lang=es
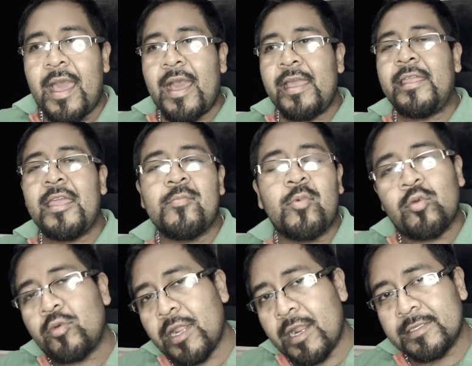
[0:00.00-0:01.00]
hay que
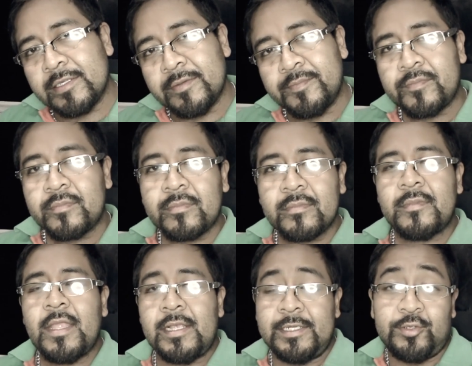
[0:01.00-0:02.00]
involucrarse
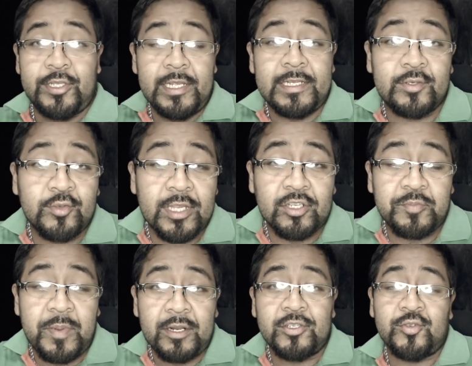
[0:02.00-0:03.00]
si a ustedes les gustan los
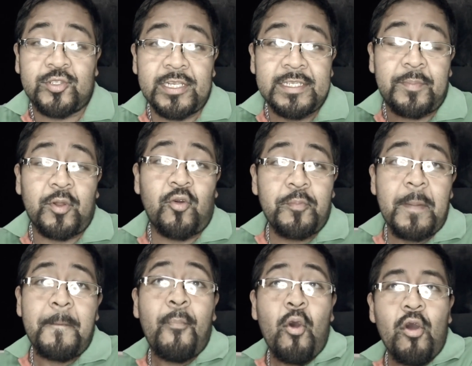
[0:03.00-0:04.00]
perros, si ustedes se
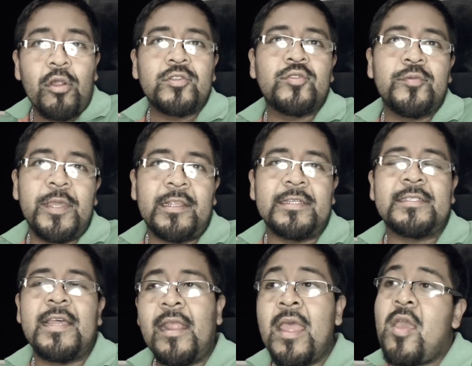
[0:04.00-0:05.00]
preocupan por su
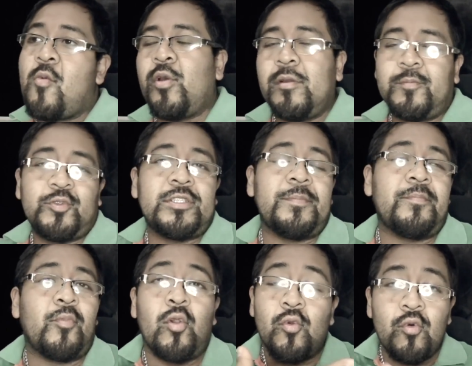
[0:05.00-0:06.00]
bienestar, bueno, pues
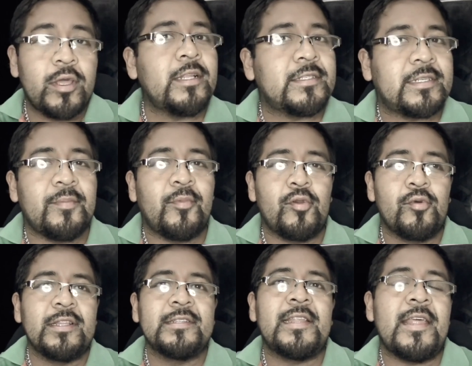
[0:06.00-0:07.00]
involúcrense,
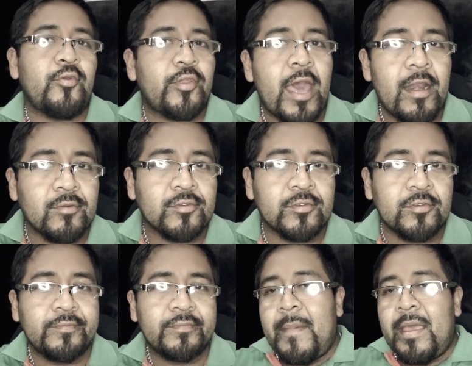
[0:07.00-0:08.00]
involúcrense en ayudarlos, ¿no?
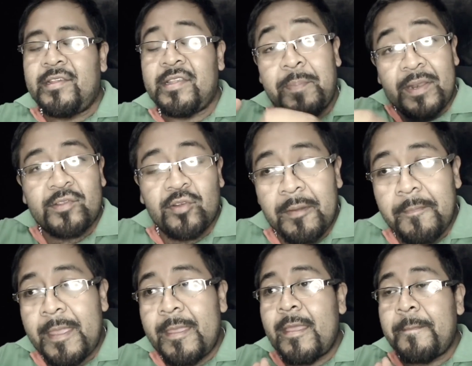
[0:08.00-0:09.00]
Esa persona
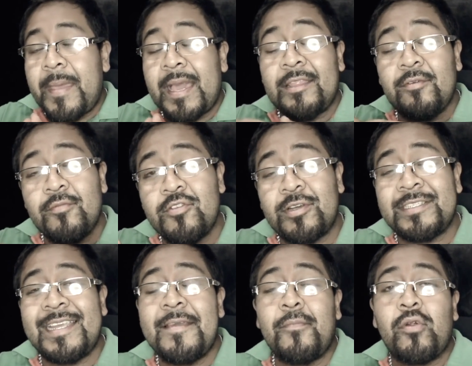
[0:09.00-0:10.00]
me, agradó mucho que
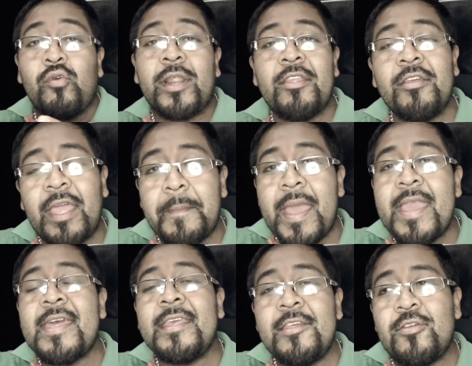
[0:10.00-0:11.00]
se haya involucrado y que me
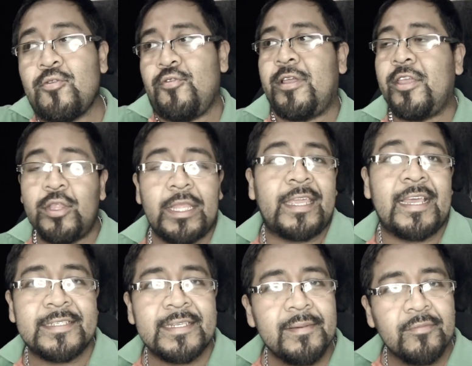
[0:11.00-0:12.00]
haya dicho, ¿qué onda? ¿Qué
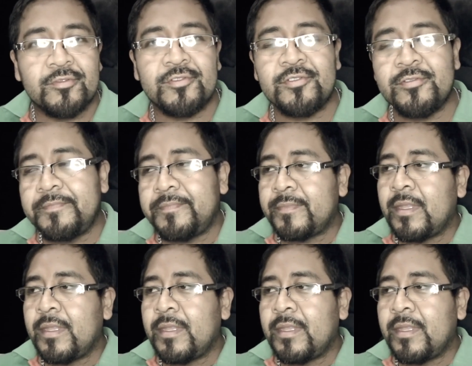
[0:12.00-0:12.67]
hacemos, no?